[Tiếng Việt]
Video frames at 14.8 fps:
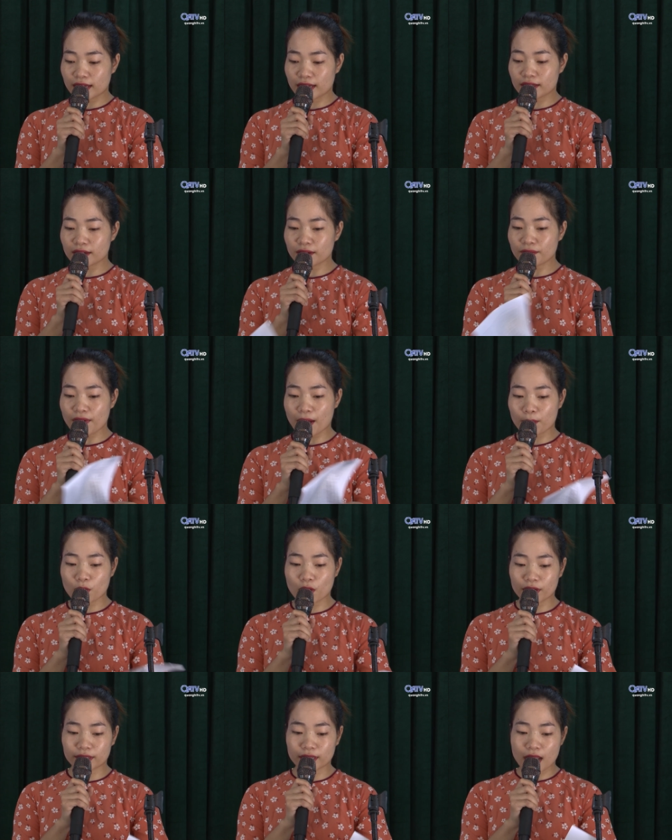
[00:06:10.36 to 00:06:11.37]
hội phụ nữ
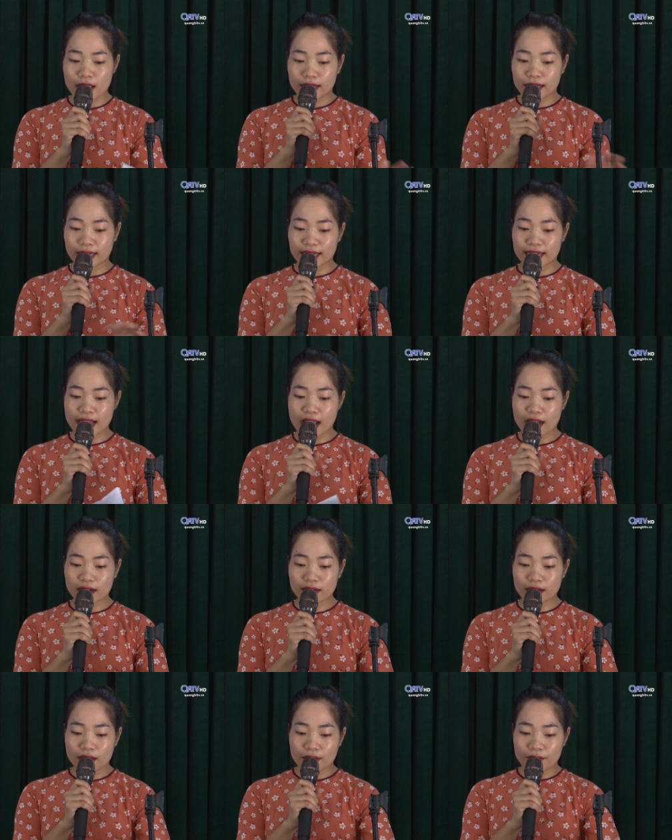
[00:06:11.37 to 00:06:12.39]
trên địa bàn tỉnh
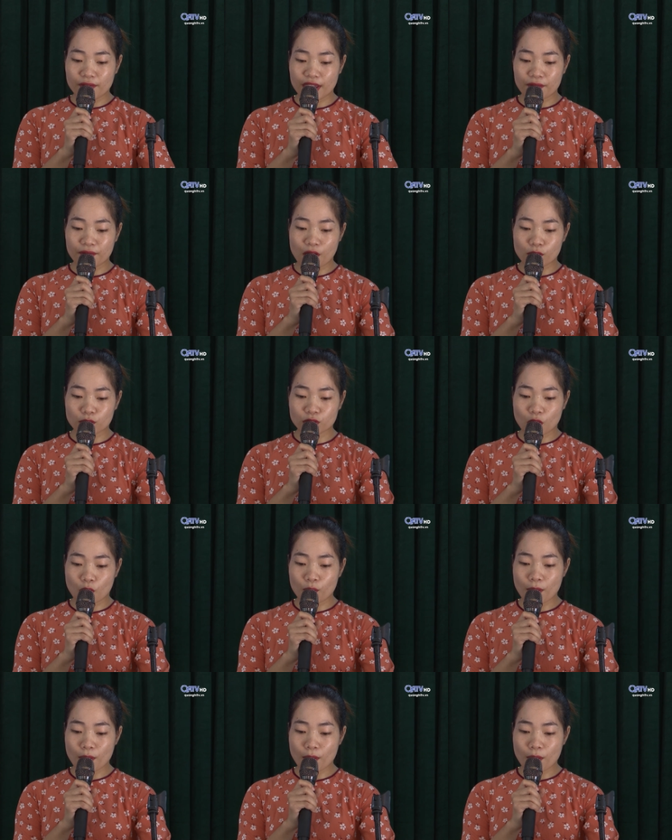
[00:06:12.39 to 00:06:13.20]
còn có những hoạt động